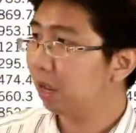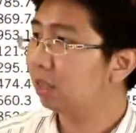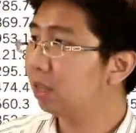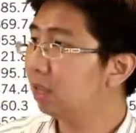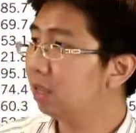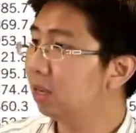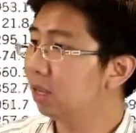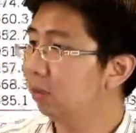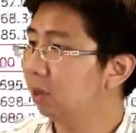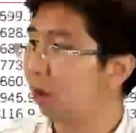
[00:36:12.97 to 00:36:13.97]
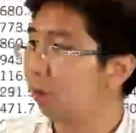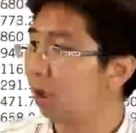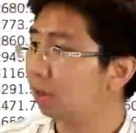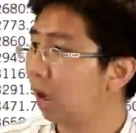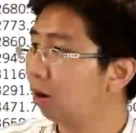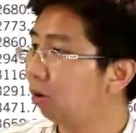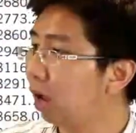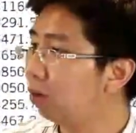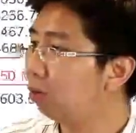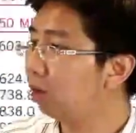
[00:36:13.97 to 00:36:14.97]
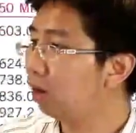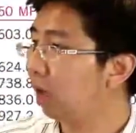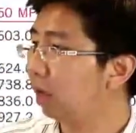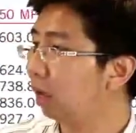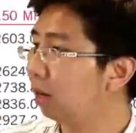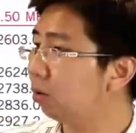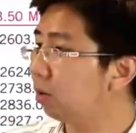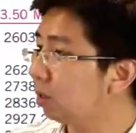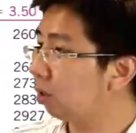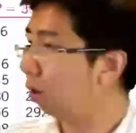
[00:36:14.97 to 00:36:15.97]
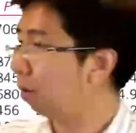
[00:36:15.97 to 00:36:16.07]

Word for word: ที่1ไม่กับปาร์ตคาลองไล่ดูเรื่อยๆอ่ะถ้าดูที่ 2 บ้า